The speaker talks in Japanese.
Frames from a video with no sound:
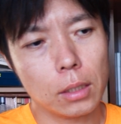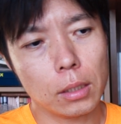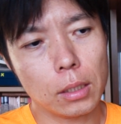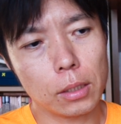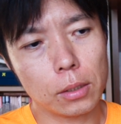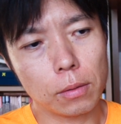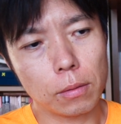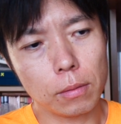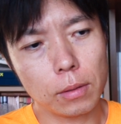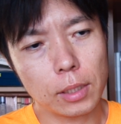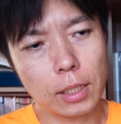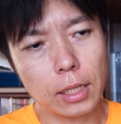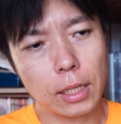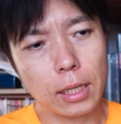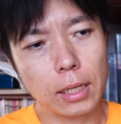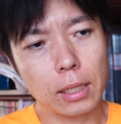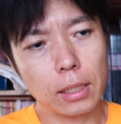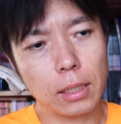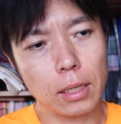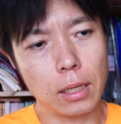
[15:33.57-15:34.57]
でそんな
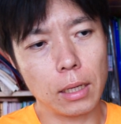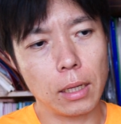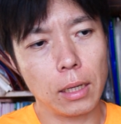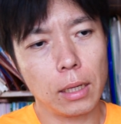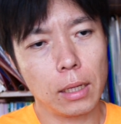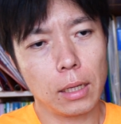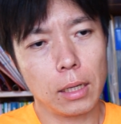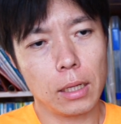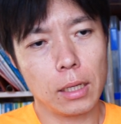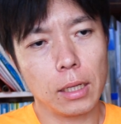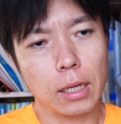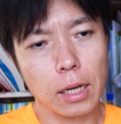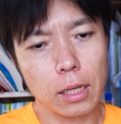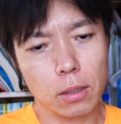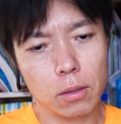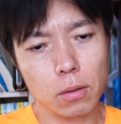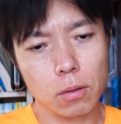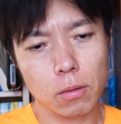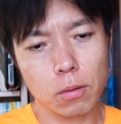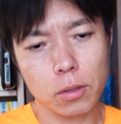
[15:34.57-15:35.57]
中でやっ
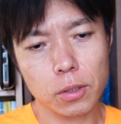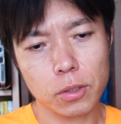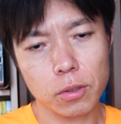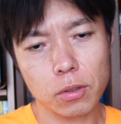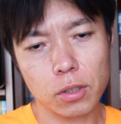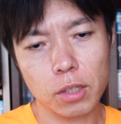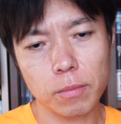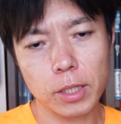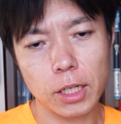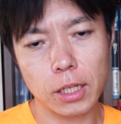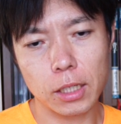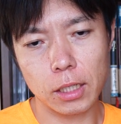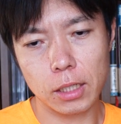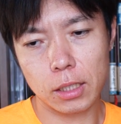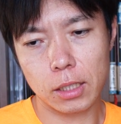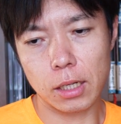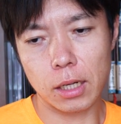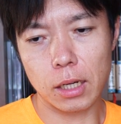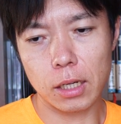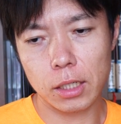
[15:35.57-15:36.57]
と独り身がで
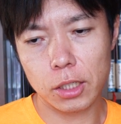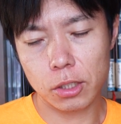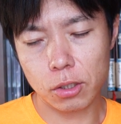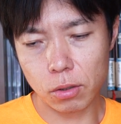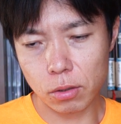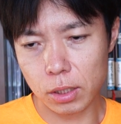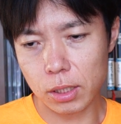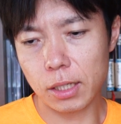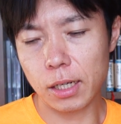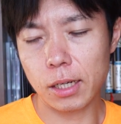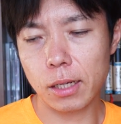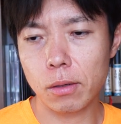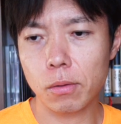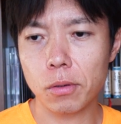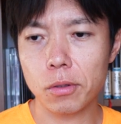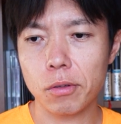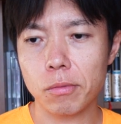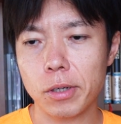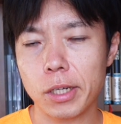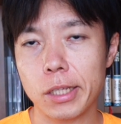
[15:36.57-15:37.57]
きた1人だけ
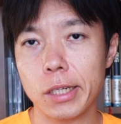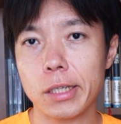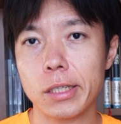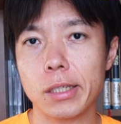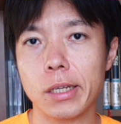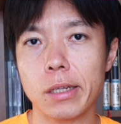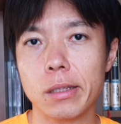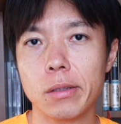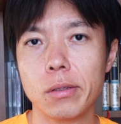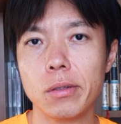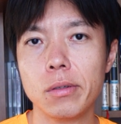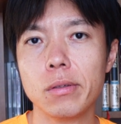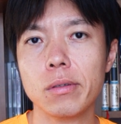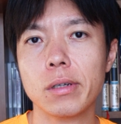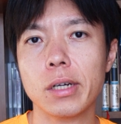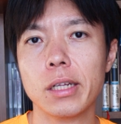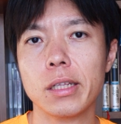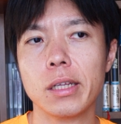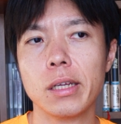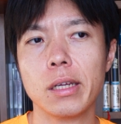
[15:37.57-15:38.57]
子供ができたっていう
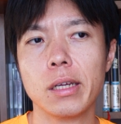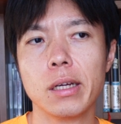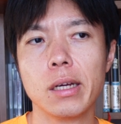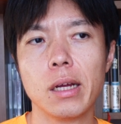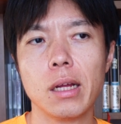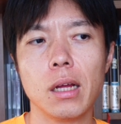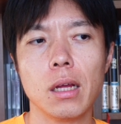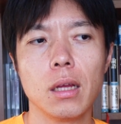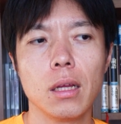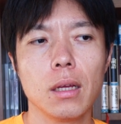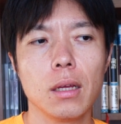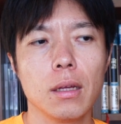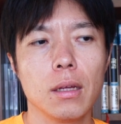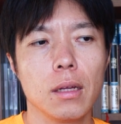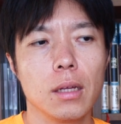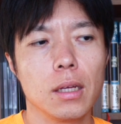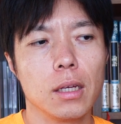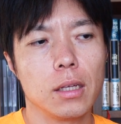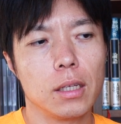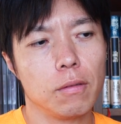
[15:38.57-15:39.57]
家庭が
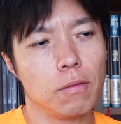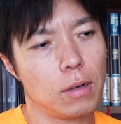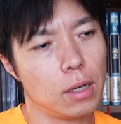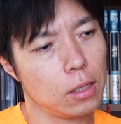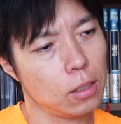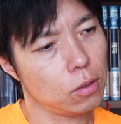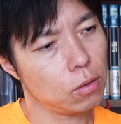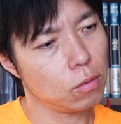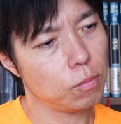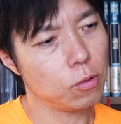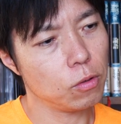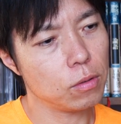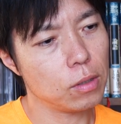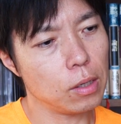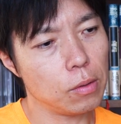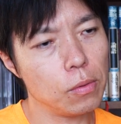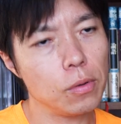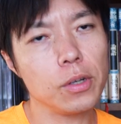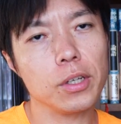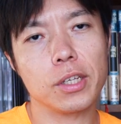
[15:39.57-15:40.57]
割と僕
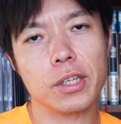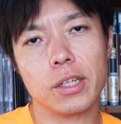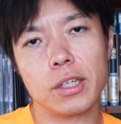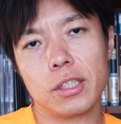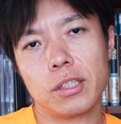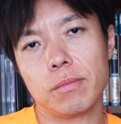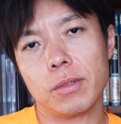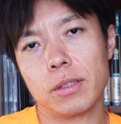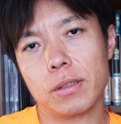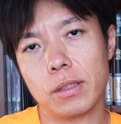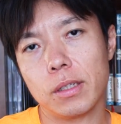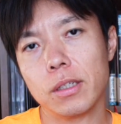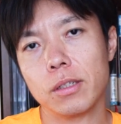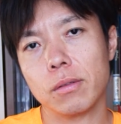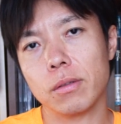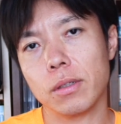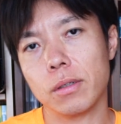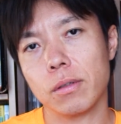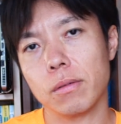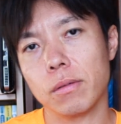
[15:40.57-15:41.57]
は多い気がしますね一
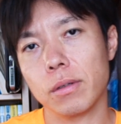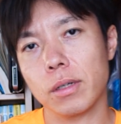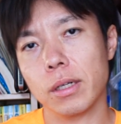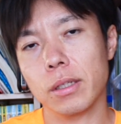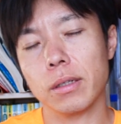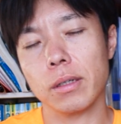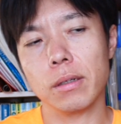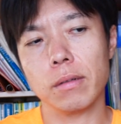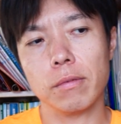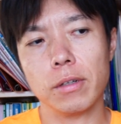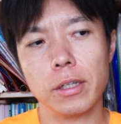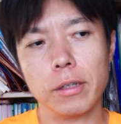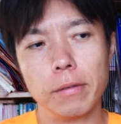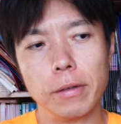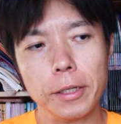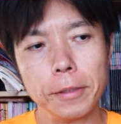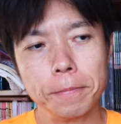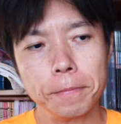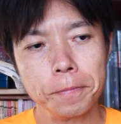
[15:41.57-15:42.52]
人っ子の家庭の場合は。